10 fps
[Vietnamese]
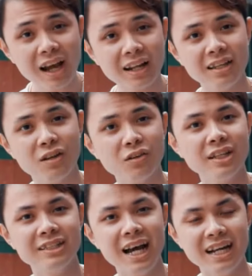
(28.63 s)
Chúng ta thì
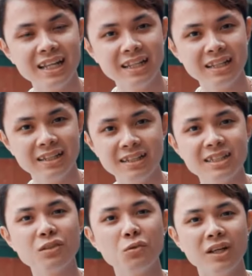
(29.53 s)
có thể già đi
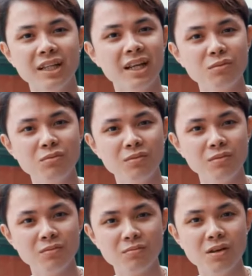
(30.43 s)
nhưng chiếc tủ này thì không
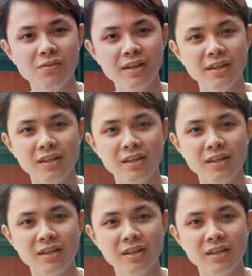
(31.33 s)
bởi